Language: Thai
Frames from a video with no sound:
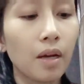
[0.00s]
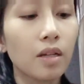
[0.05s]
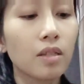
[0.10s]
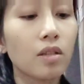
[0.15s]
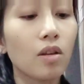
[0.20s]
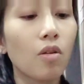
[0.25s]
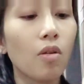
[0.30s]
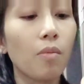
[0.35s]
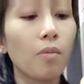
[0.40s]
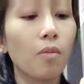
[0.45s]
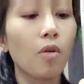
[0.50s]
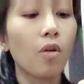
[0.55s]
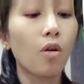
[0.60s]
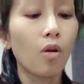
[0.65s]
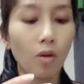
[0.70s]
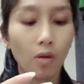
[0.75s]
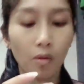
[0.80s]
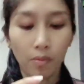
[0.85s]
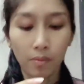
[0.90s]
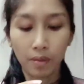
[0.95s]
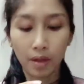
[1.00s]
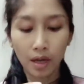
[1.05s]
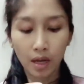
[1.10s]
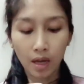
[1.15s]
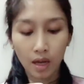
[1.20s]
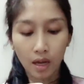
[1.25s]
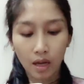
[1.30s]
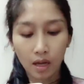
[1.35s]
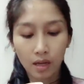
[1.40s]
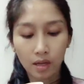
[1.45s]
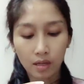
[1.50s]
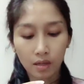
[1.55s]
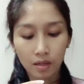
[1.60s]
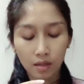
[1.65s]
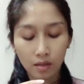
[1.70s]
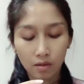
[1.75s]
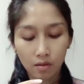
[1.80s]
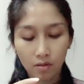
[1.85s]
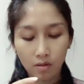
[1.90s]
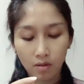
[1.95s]
ก็จะหอมๆนะคะ
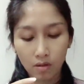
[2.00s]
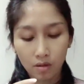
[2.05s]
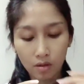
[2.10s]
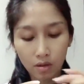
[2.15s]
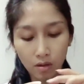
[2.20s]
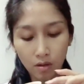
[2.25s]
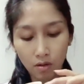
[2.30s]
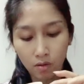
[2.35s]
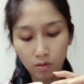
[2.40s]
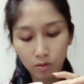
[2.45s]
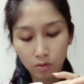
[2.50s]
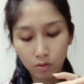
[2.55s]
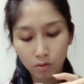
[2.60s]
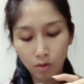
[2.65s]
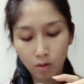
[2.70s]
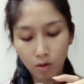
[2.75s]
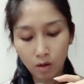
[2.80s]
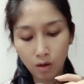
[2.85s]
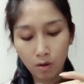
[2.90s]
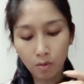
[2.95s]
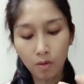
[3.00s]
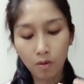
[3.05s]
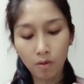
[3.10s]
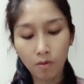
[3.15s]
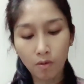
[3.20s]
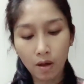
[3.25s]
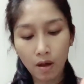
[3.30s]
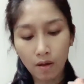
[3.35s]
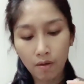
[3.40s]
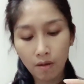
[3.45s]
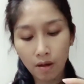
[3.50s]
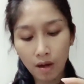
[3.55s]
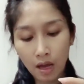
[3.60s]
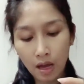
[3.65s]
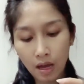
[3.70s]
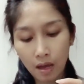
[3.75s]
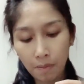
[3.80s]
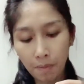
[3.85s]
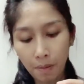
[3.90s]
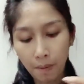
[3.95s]
แล้วก็เดี๋ยวลองดูเนาะเขาบอกว่าเว
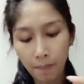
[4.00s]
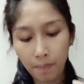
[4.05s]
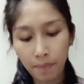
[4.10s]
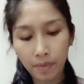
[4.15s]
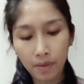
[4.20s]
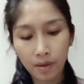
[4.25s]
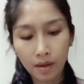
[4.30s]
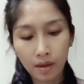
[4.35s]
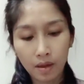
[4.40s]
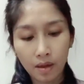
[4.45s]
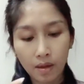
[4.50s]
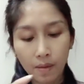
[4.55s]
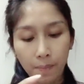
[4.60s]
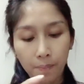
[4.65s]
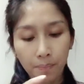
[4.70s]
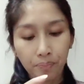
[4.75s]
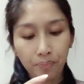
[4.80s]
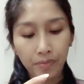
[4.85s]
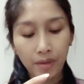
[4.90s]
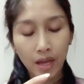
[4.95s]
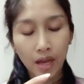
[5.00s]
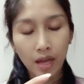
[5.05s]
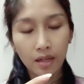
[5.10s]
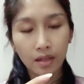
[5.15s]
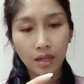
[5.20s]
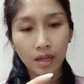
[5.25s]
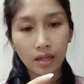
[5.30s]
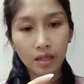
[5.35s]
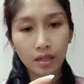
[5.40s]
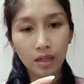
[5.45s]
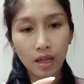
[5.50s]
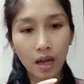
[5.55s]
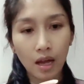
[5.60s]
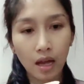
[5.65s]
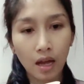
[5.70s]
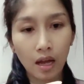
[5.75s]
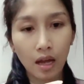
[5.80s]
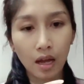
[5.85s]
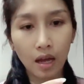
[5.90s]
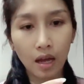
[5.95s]
ลาแบบทาใต้ตา